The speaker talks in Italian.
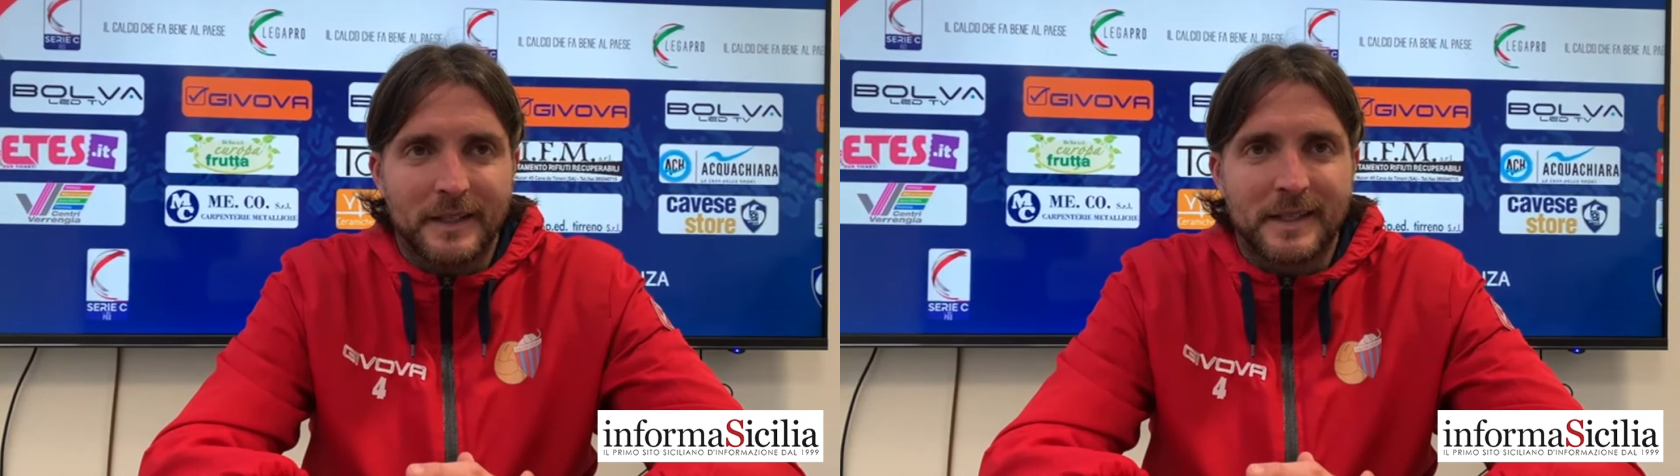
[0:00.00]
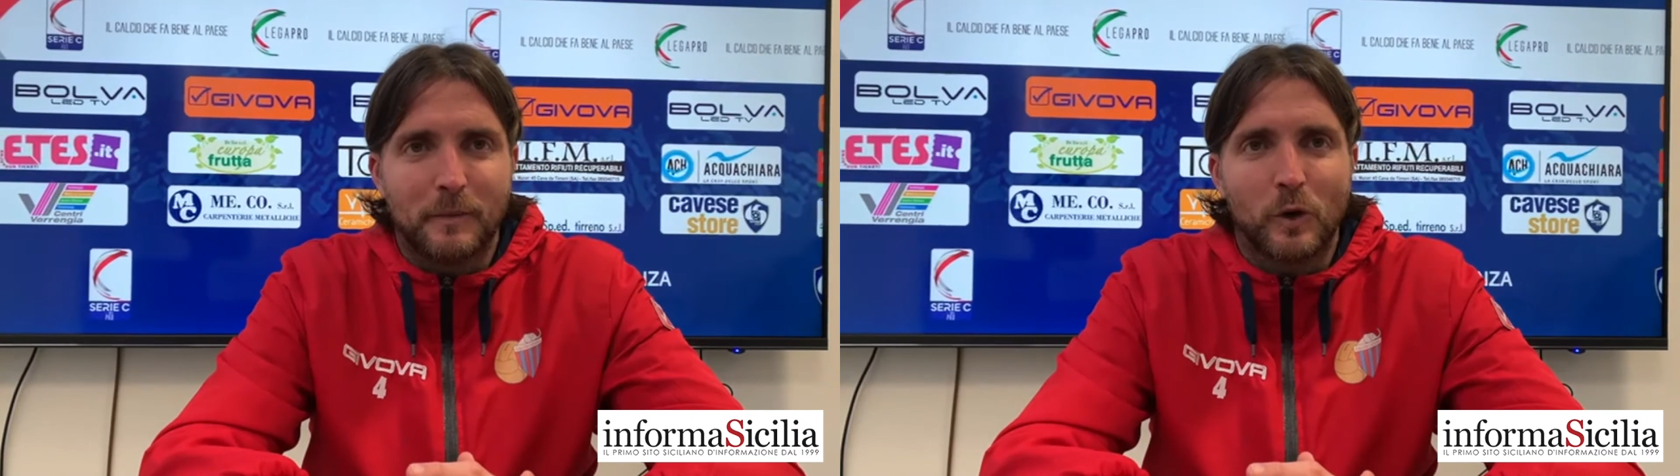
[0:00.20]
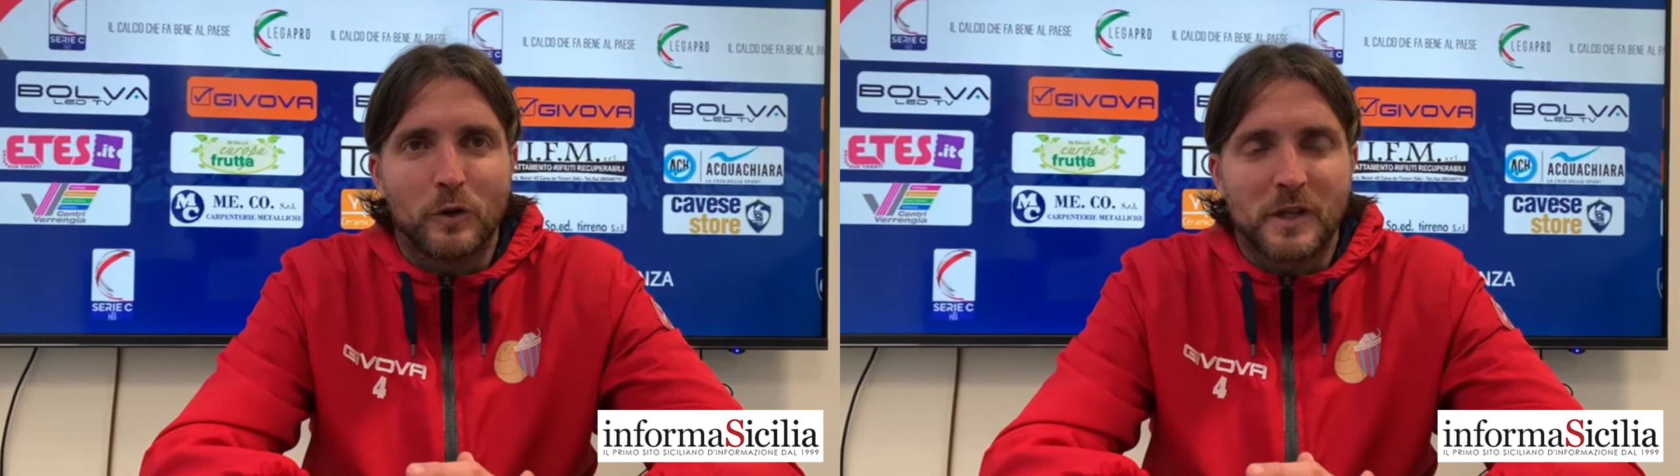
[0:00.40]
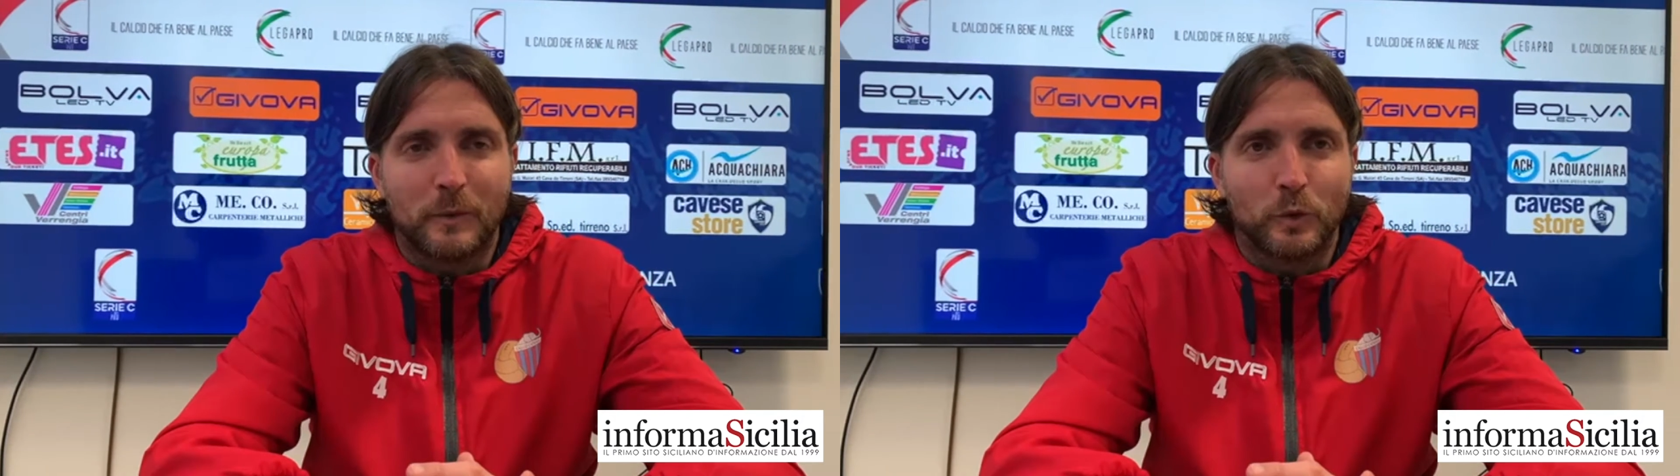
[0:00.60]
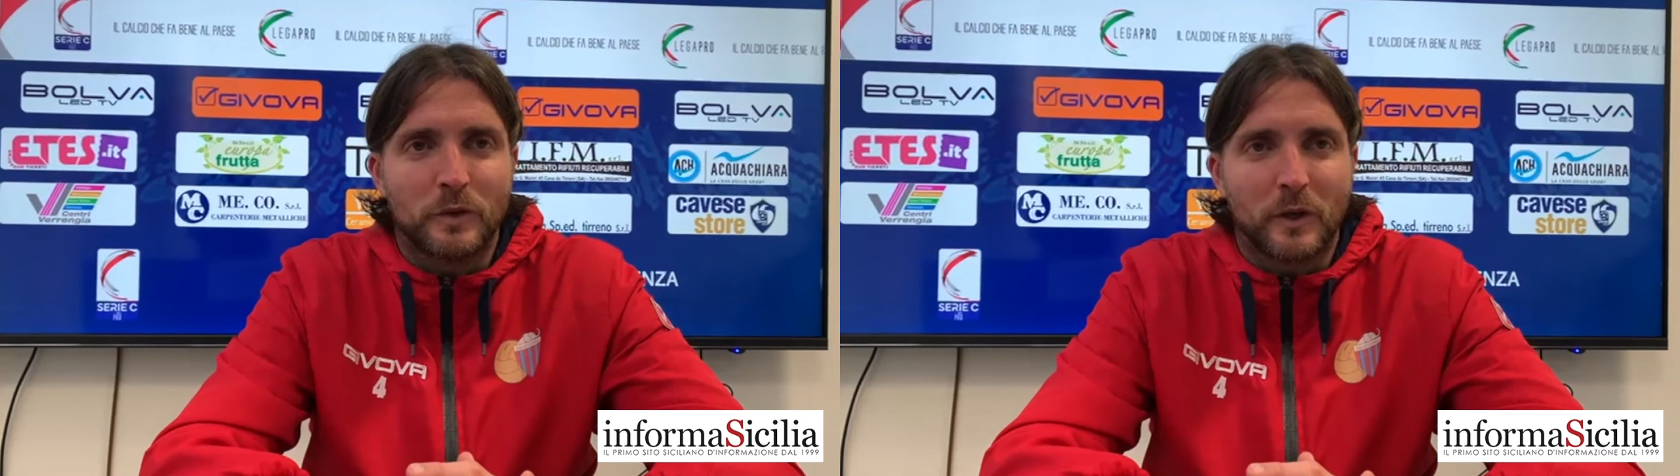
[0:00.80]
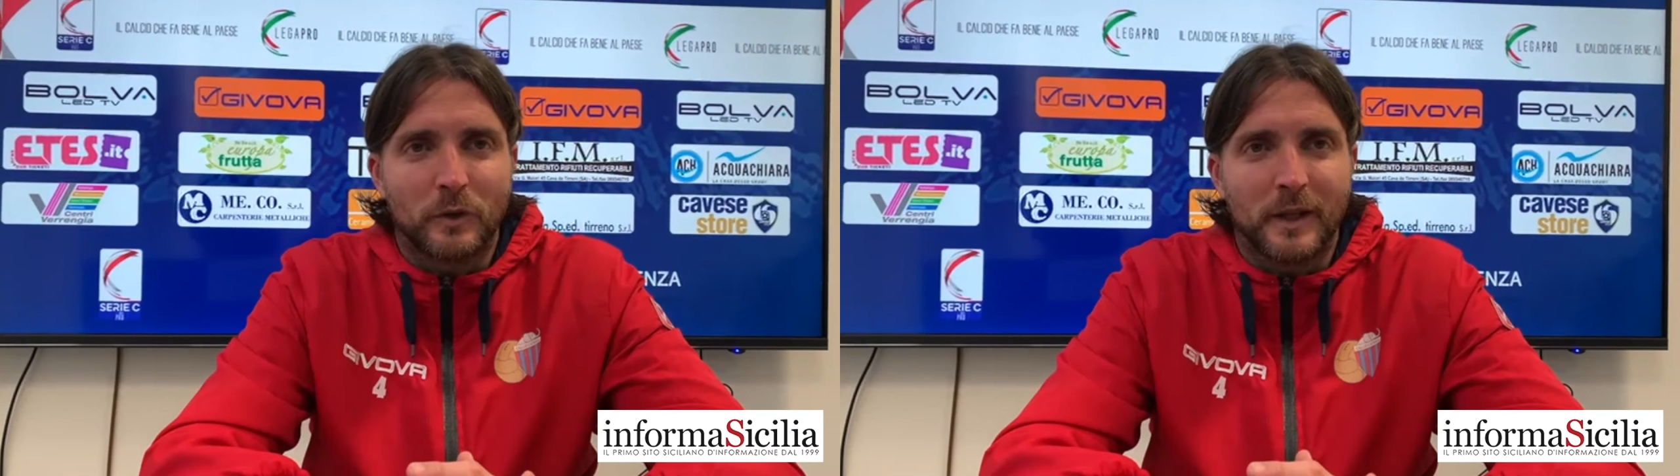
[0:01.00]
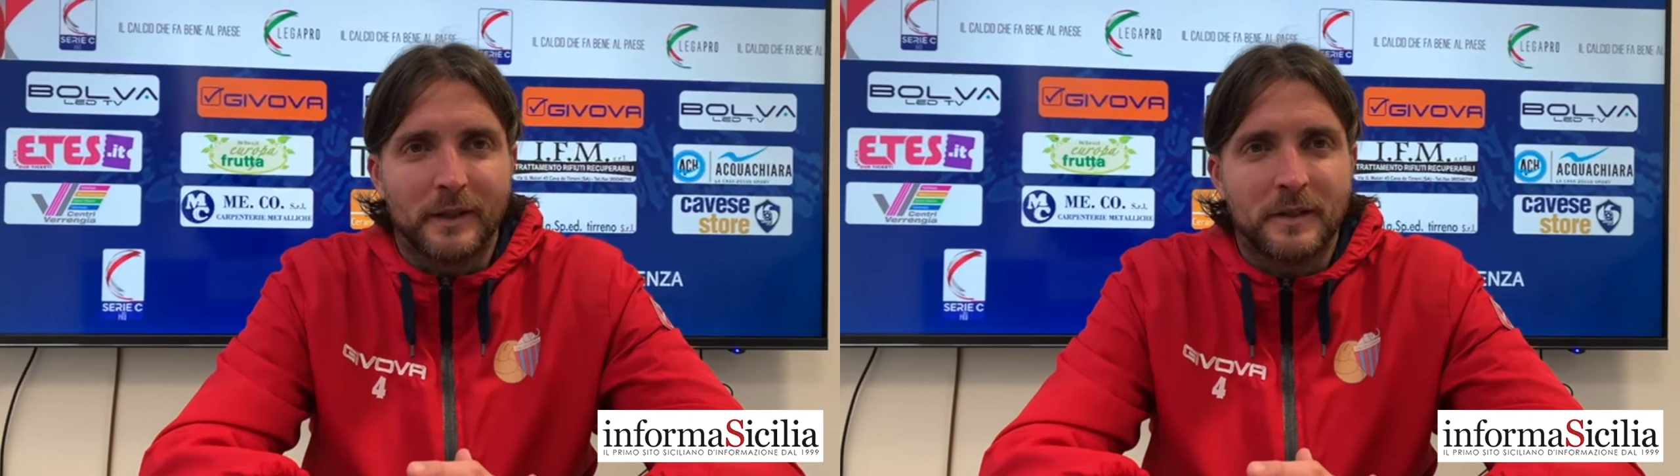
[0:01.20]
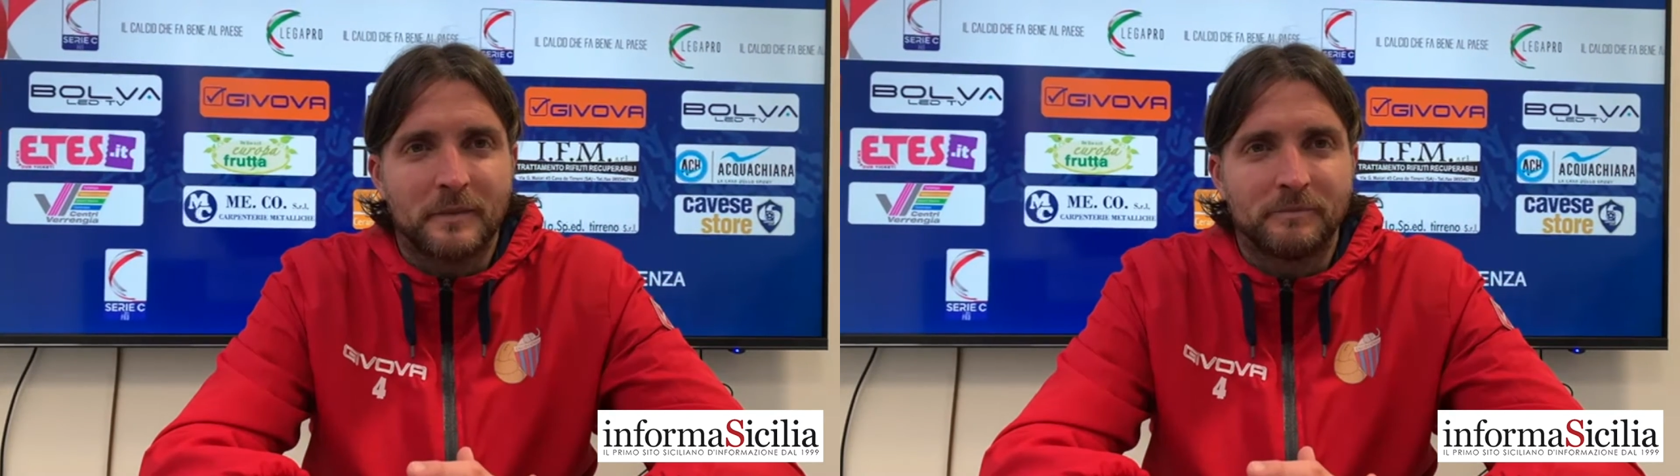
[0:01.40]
e siamo, siamo tutti contenti.